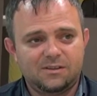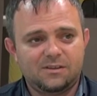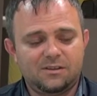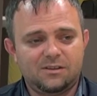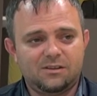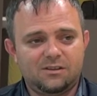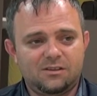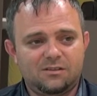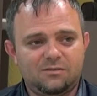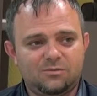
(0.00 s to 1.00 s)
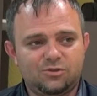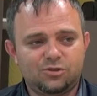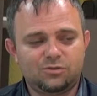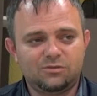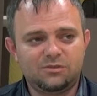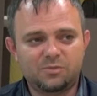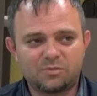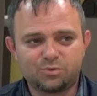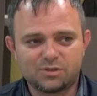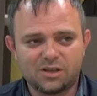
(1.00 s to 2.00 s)
потому э, что он не
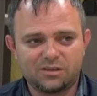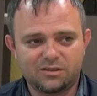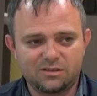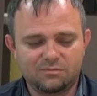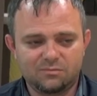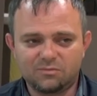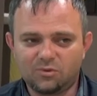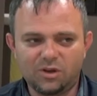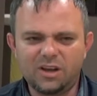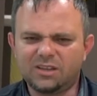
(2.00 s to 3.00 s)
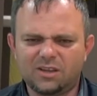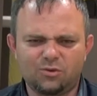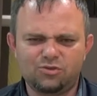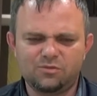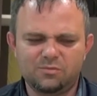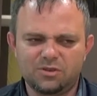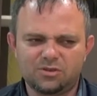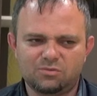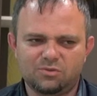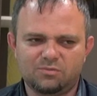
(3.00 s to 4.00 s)
пропускал, не, редко очень было,
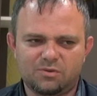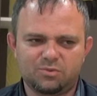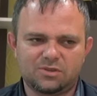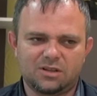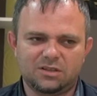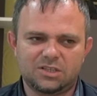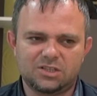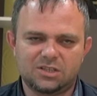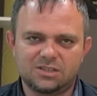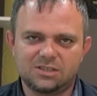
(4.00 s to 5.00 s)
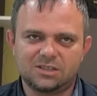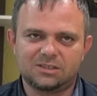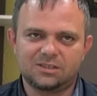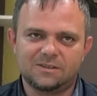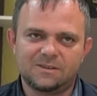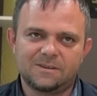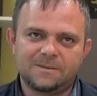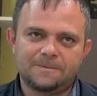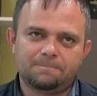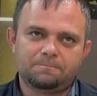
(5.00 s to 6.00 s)
чтобы он пропускал наши концерты.
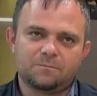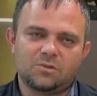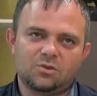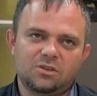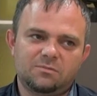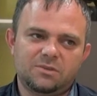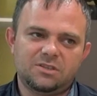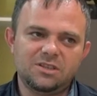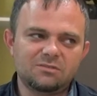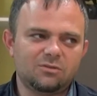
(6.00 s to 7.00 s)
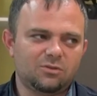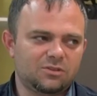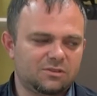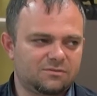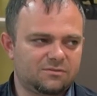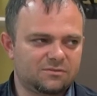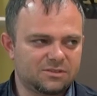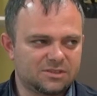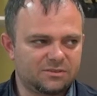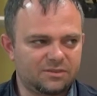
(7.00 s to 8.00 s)
Он их монтировал, он их
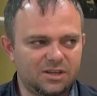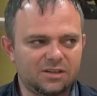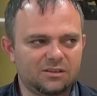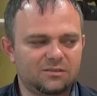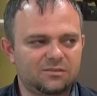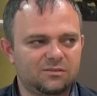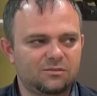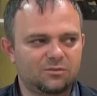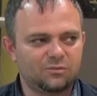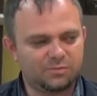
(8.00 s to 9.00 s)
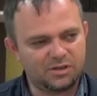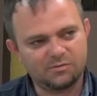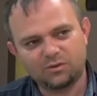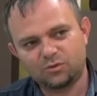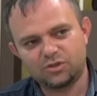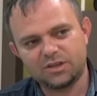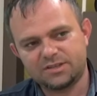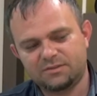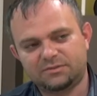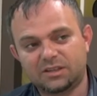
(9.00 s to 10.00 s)
выставлял, он принимал
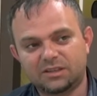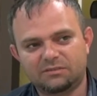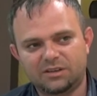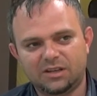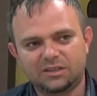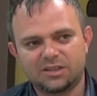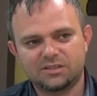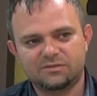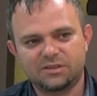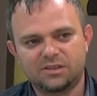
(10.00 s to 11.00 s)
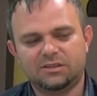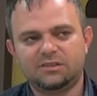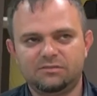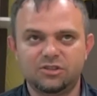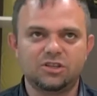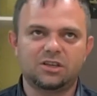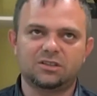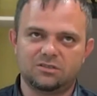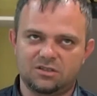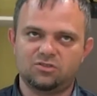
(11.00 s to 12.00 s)
участие, вдохновлял даже в каких-то вещах,
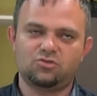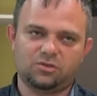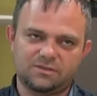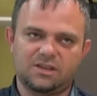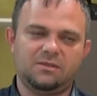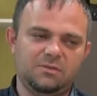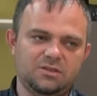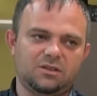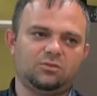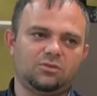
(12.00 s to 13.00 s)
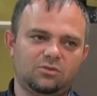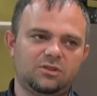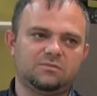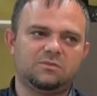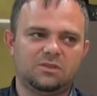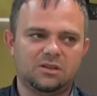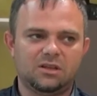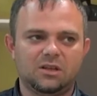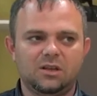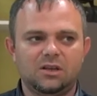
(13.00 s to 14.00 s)
у нас даже шутовская месть, которая у нас была.
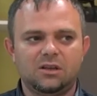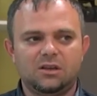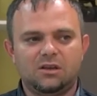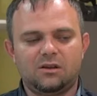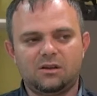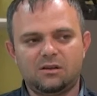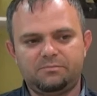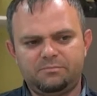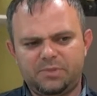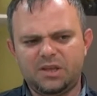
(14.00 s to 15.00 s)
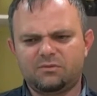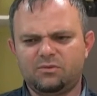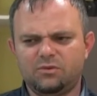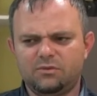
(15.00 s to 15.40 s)
Первый, а, это я